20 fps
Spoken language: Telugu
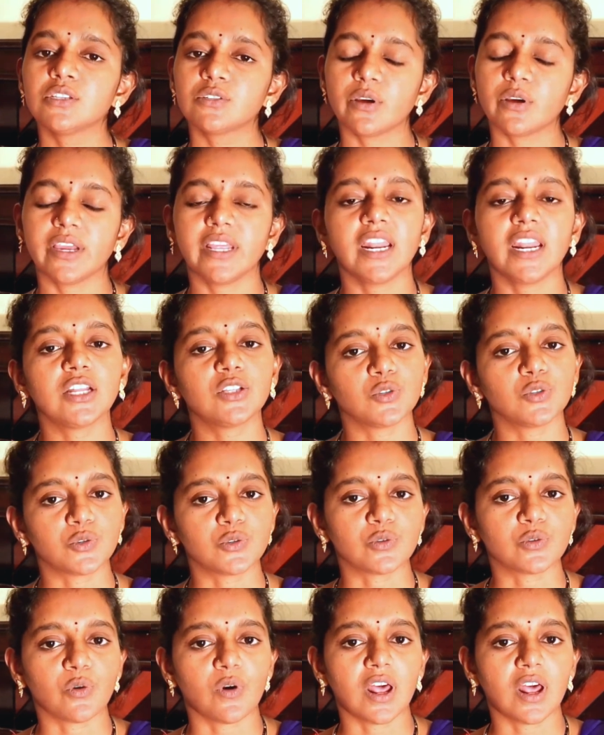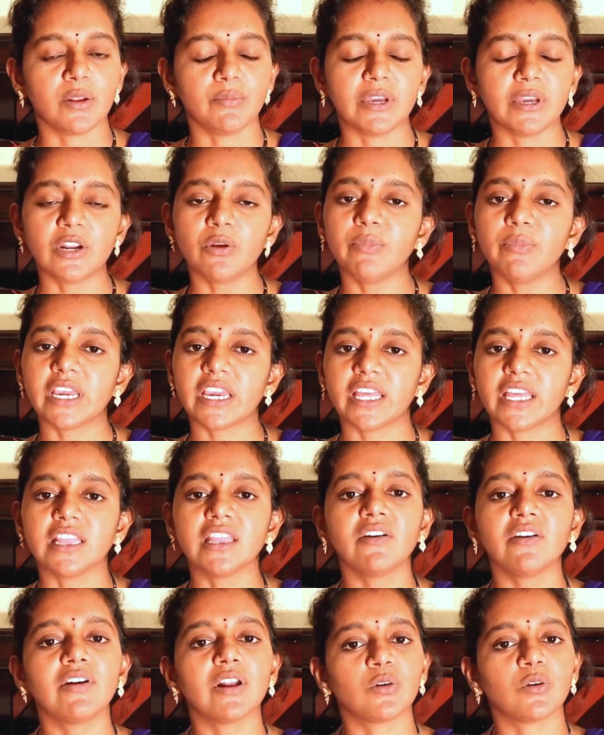సో ఇలా చూసుకోవాలి మీరు మీకు
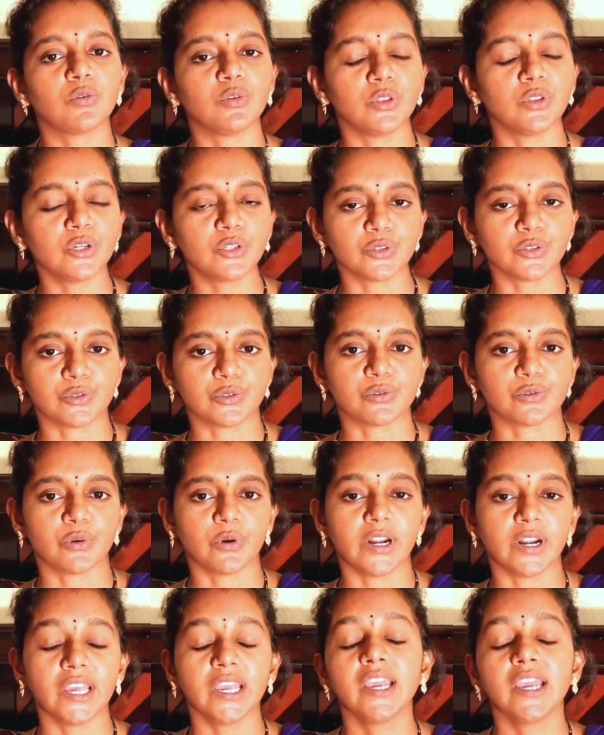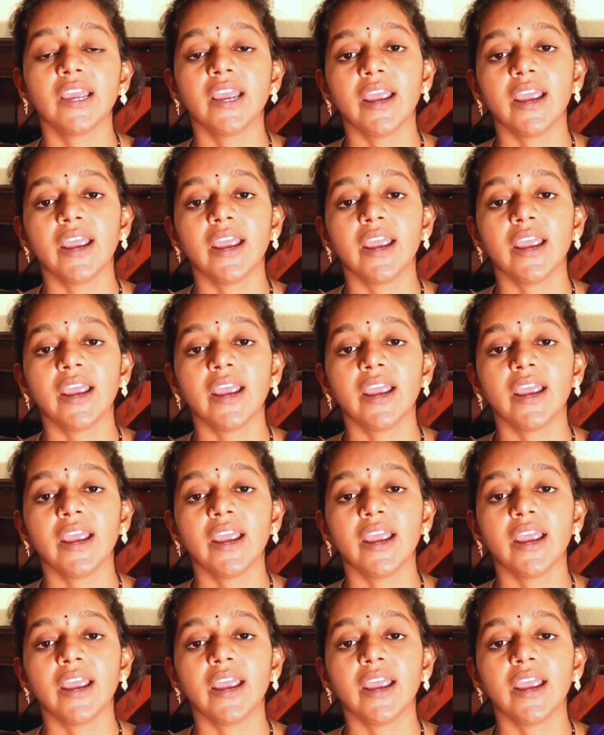ఎంతవరకు ఉందో చూసుకోండి